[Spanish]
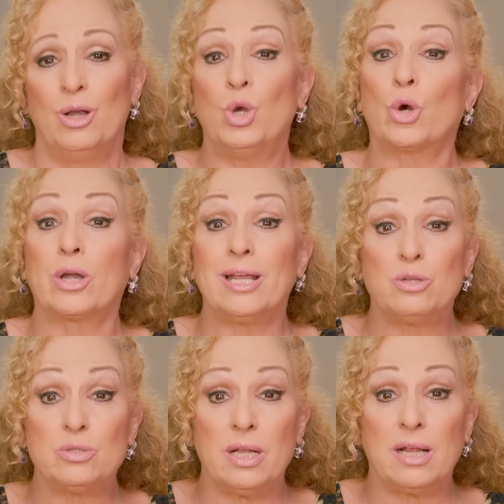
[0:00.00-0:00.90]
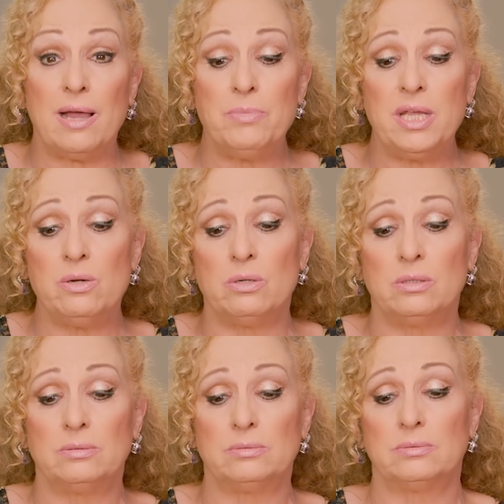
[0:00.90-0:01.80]
Los retos del
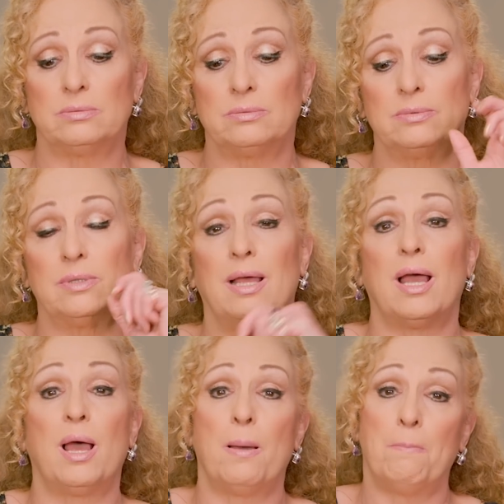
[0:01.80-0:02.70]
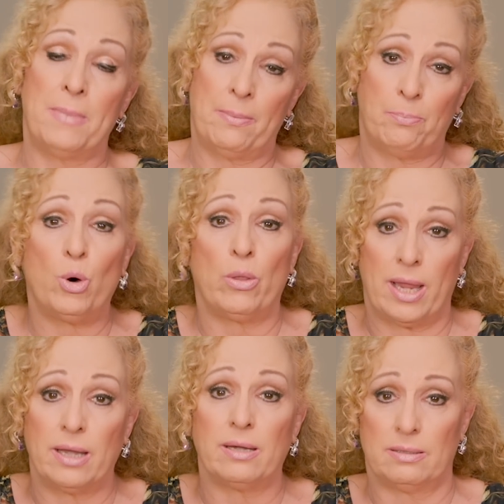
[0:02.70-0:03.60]
camino me
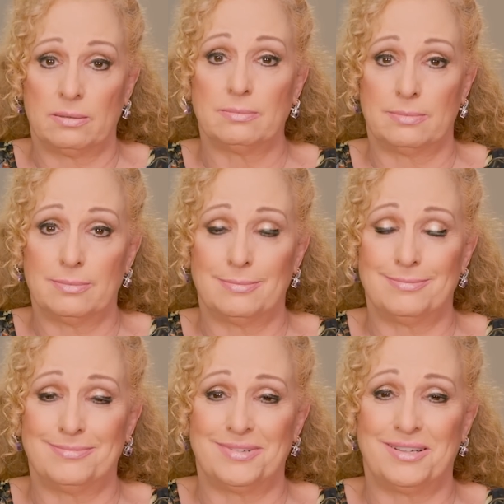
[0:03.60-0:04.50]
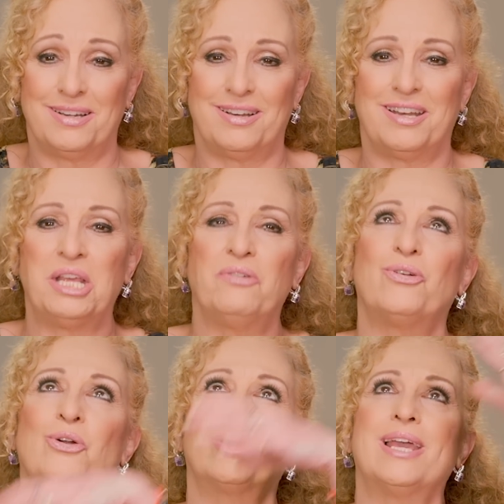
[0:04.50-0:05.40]
podan y
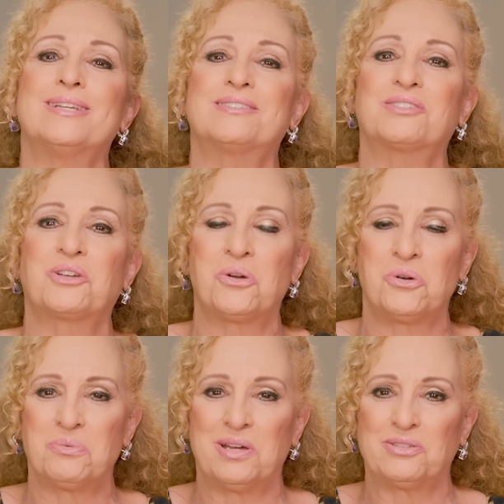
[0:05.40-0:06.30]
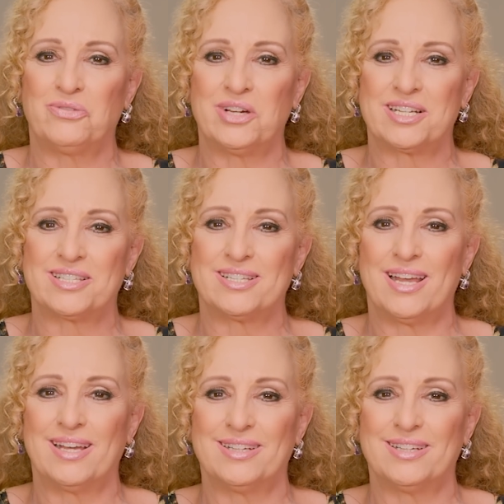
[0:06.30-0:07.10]
florezco con más fuerza.